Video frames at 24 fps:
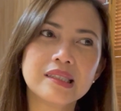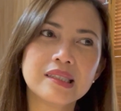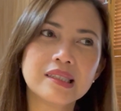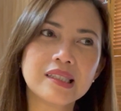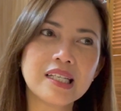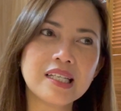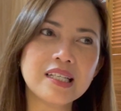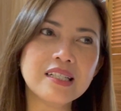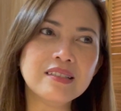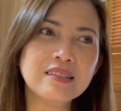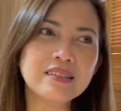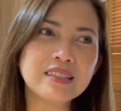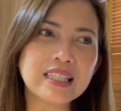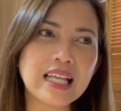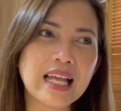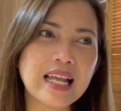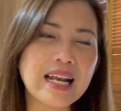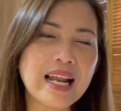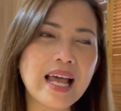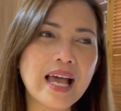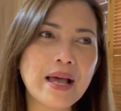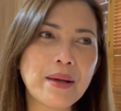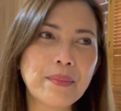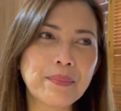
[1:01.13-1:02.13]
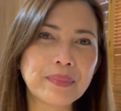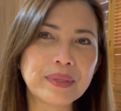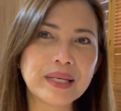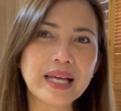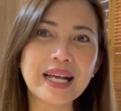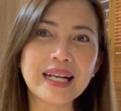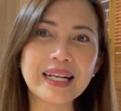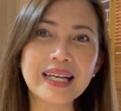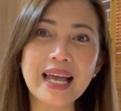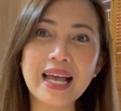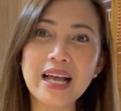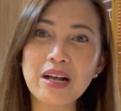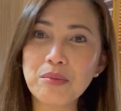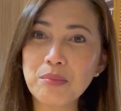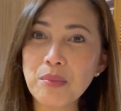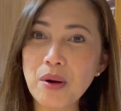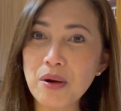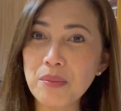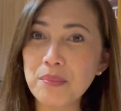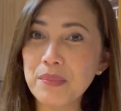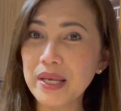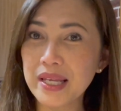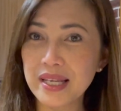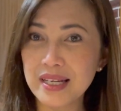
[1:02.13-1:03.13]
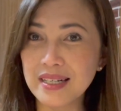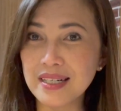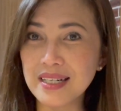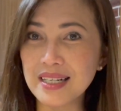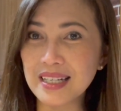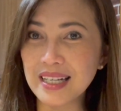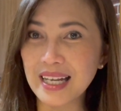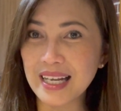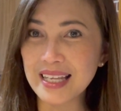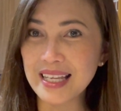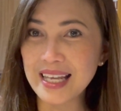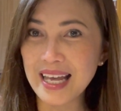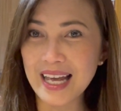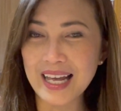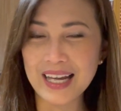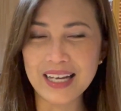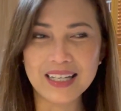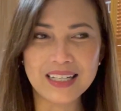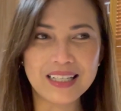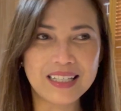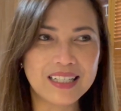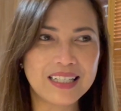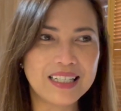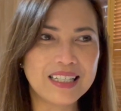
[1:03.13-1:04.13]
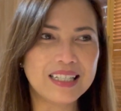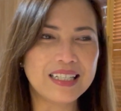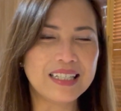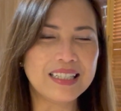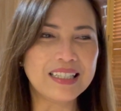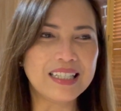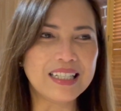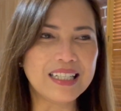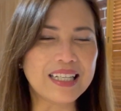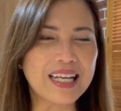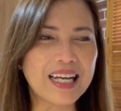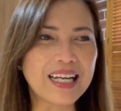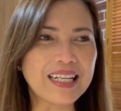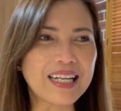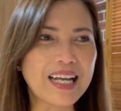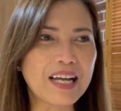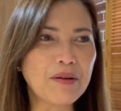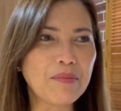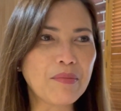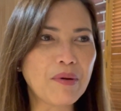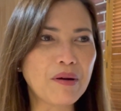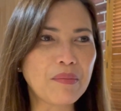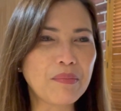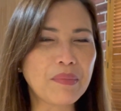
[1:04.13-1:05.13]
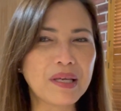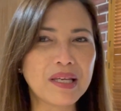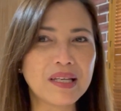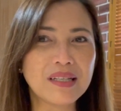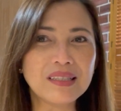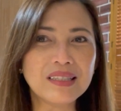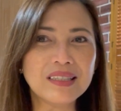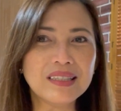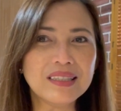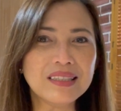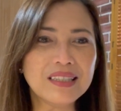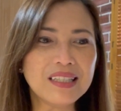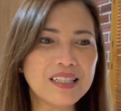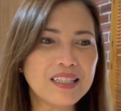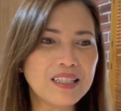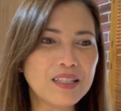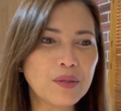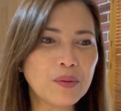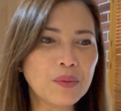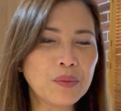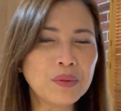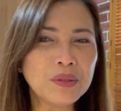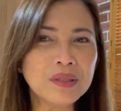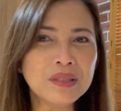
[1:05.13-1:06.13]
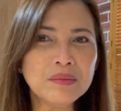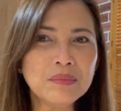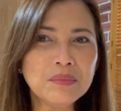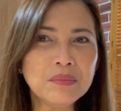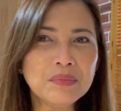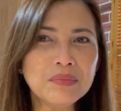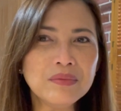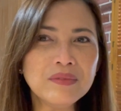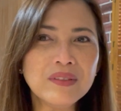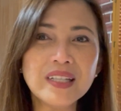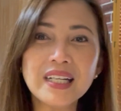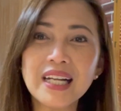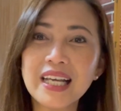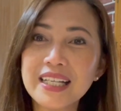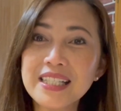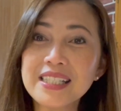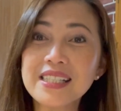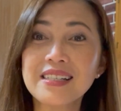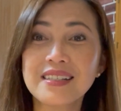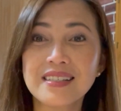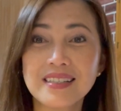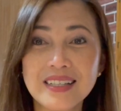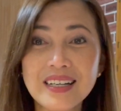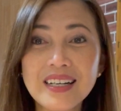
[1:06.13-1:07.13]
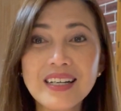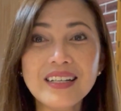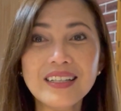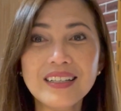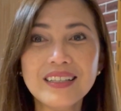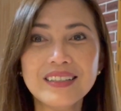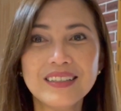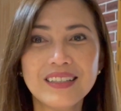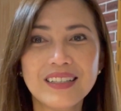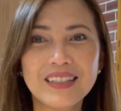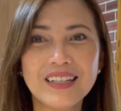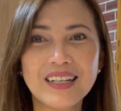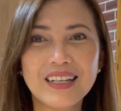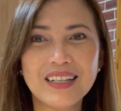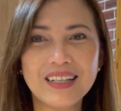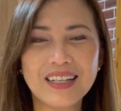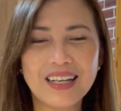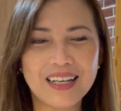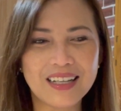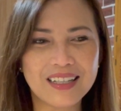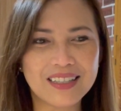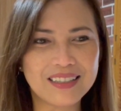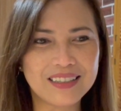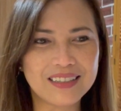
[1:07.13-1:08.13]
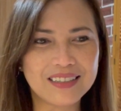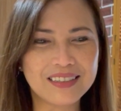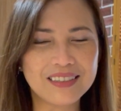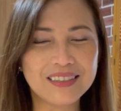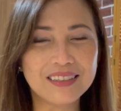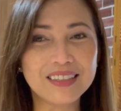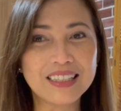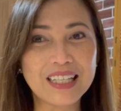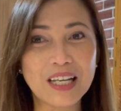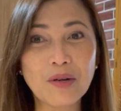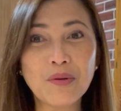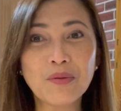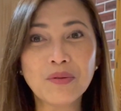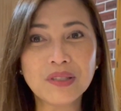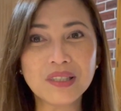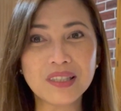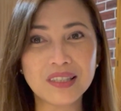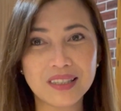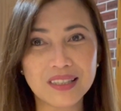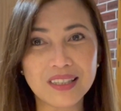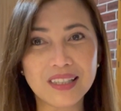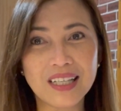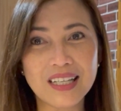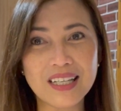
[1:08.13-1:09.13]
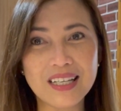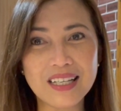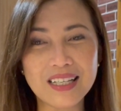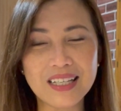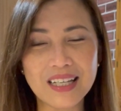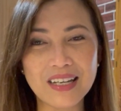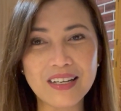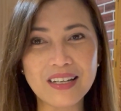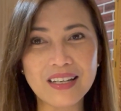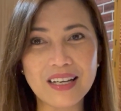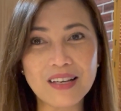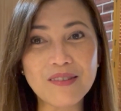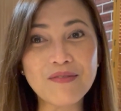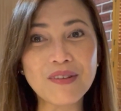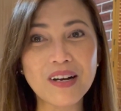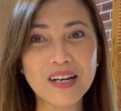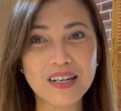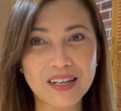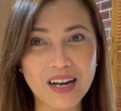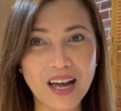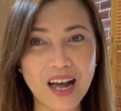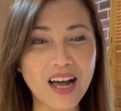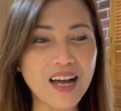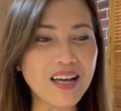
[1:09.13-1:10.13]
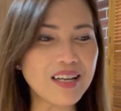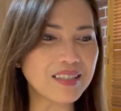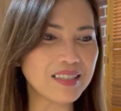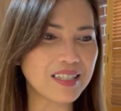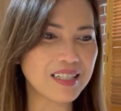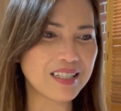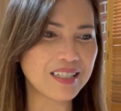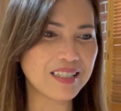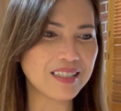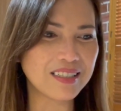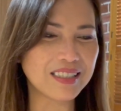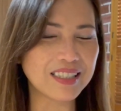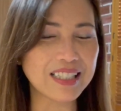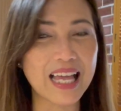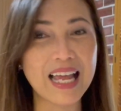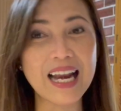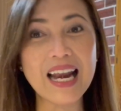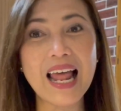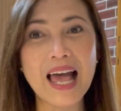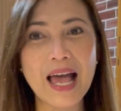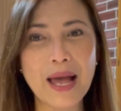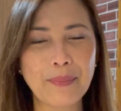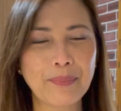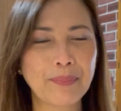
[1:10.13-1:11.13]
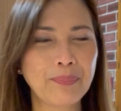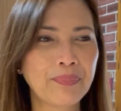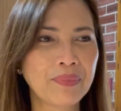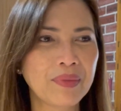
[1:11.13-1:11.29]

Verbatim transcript: thì hương sẽ làm ca cao bọt biển đó cả nhà thì ca cao bọt biển thì uống với lại sữa cho nên là hương sẽ uống được cái cái cái phần đó thì hương sẽ làm